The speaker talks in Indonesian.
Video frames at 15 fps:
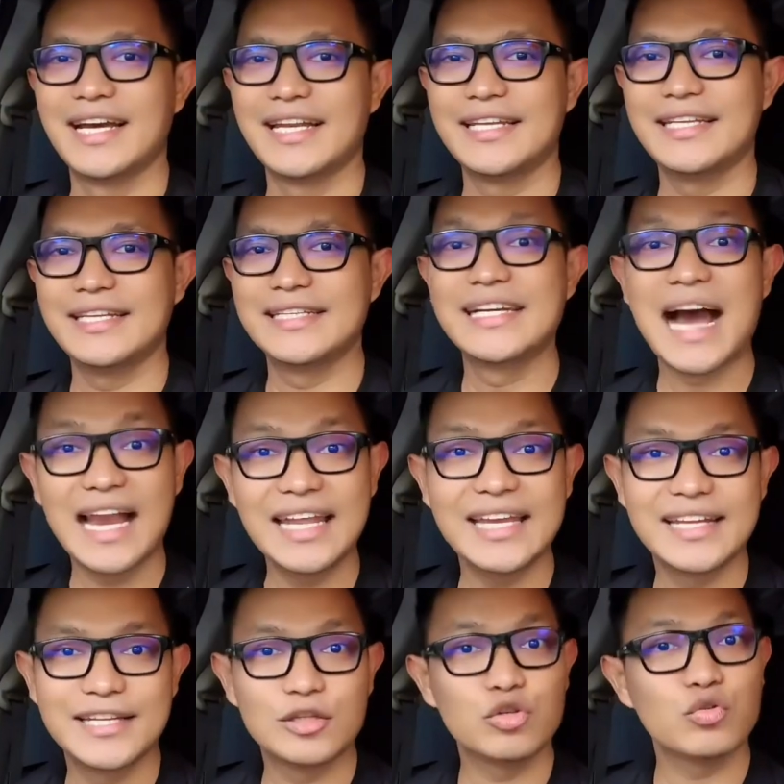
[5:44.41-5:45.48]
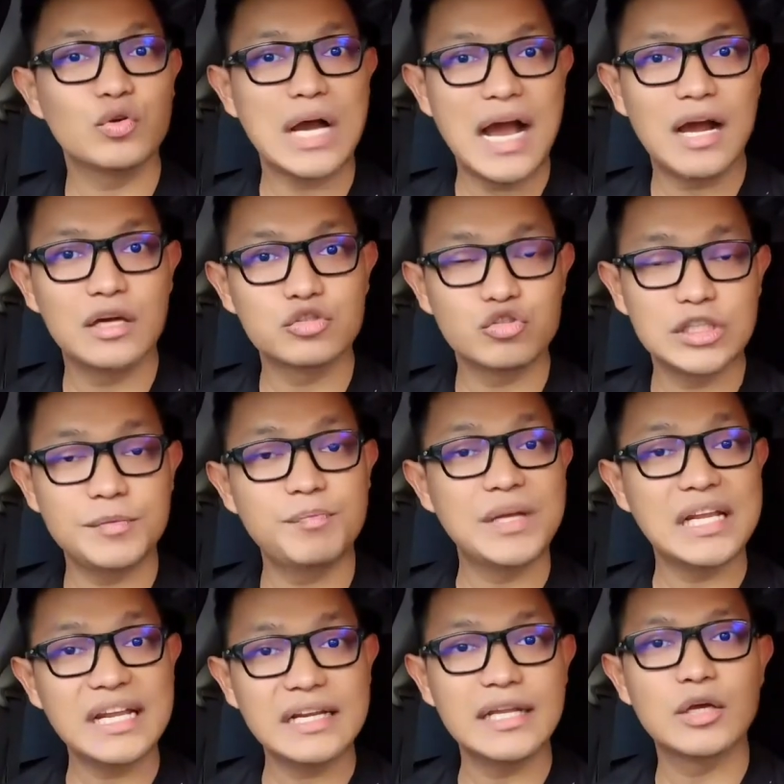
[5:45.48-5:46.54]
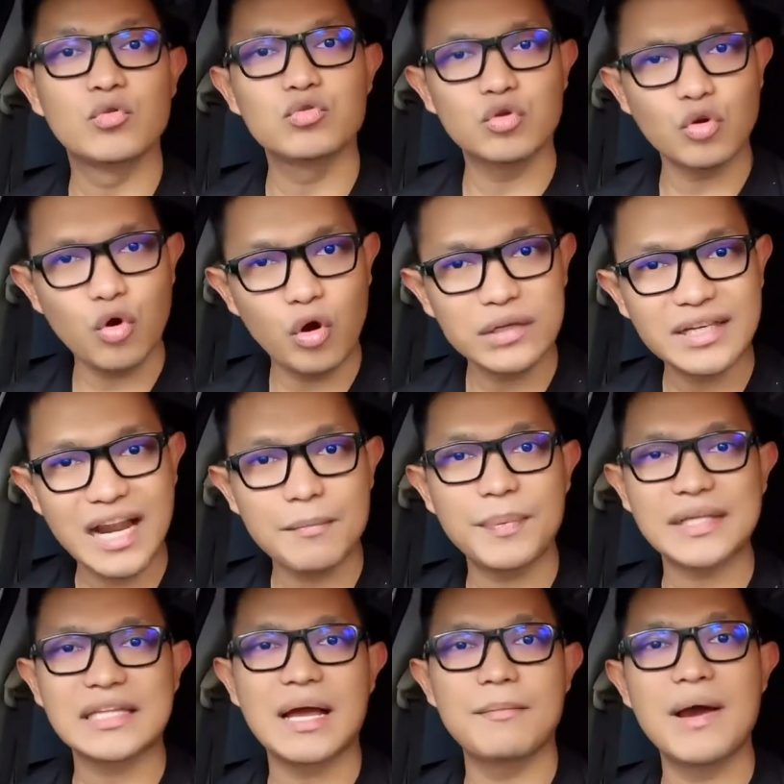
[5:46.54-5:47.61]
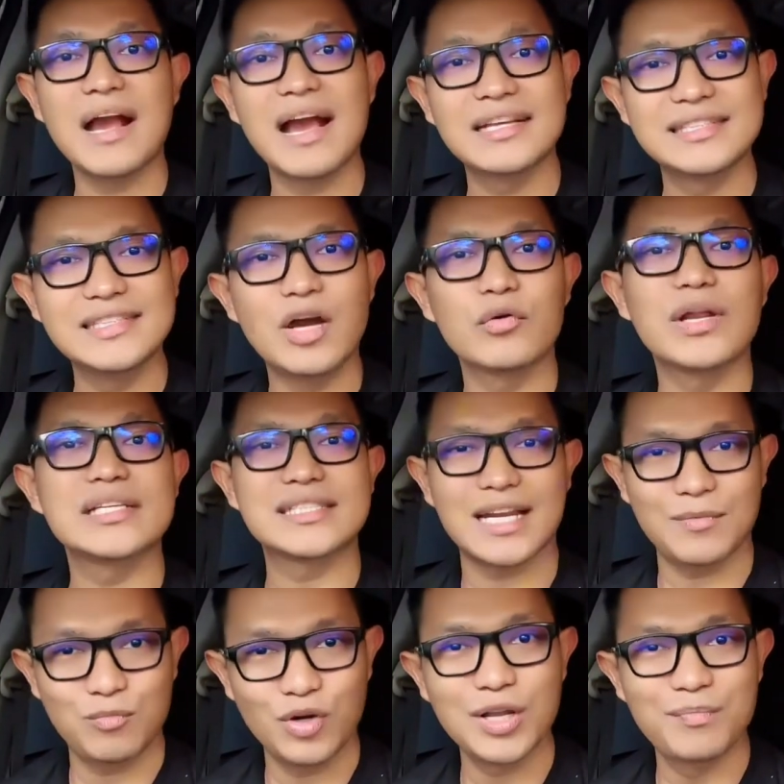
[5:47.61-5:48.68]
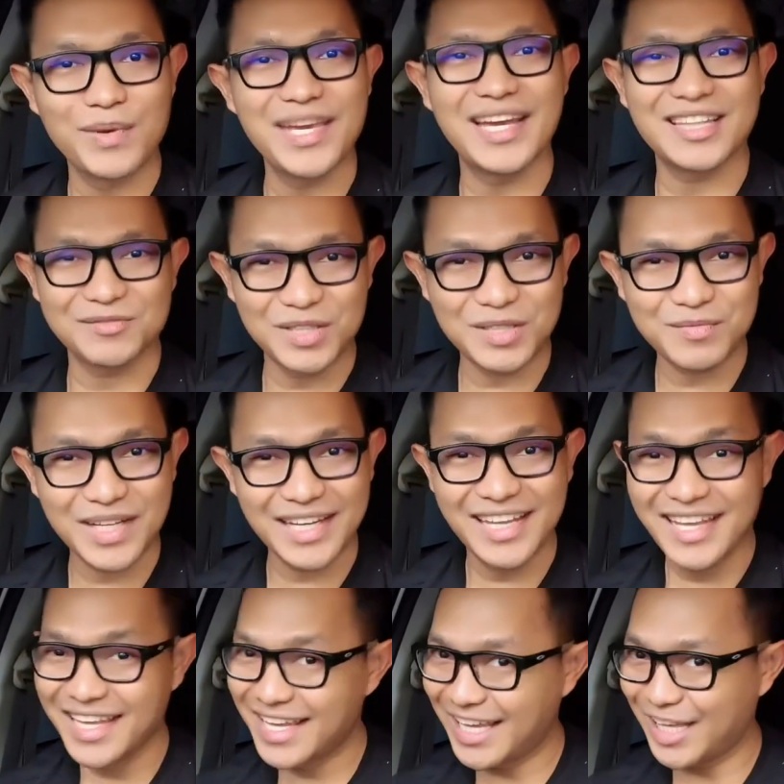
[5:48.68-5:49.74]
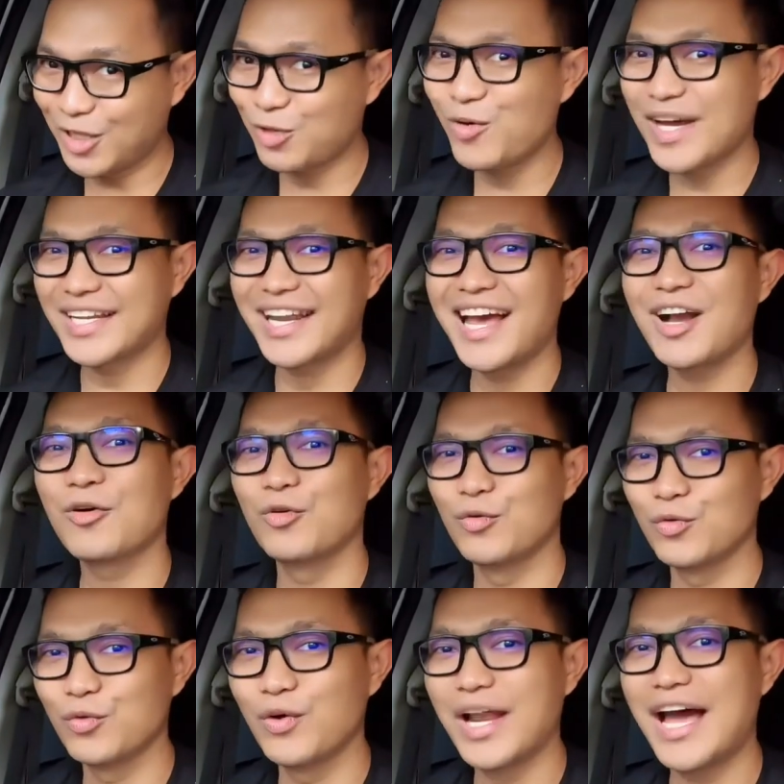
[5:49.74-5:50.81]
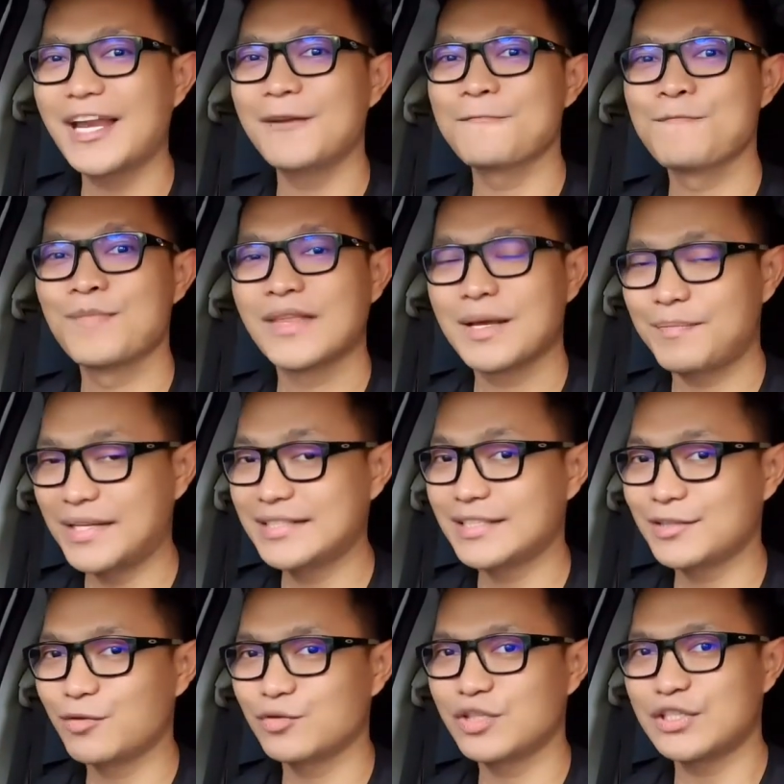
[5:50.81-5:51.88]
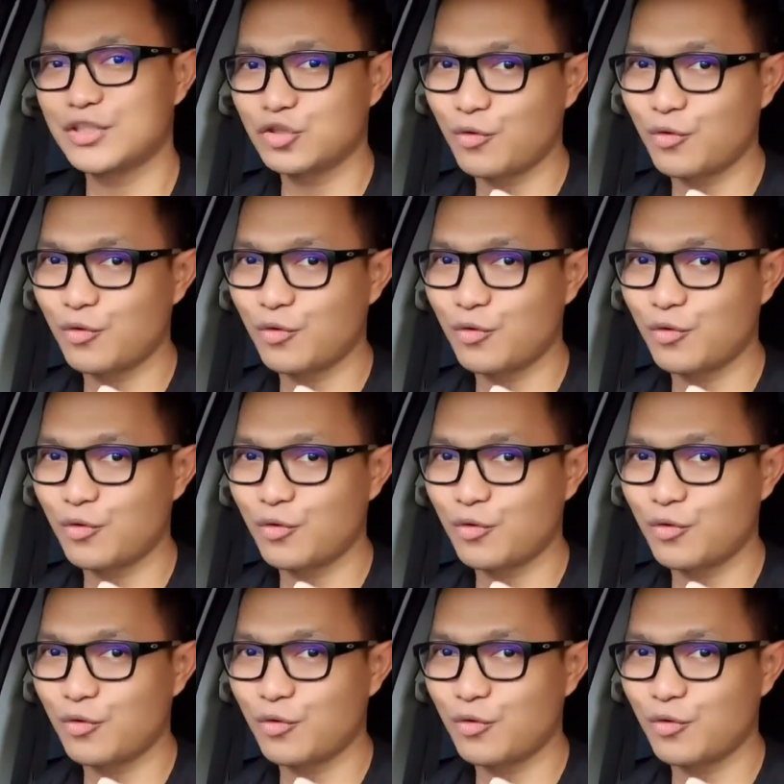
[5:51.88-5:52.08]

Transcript: di gali, di tukang cuci piring nih untuk kontrak pertama gajinya udah 1000 lebih ya teman-teman itu adalah keunggulan Princess Cruises.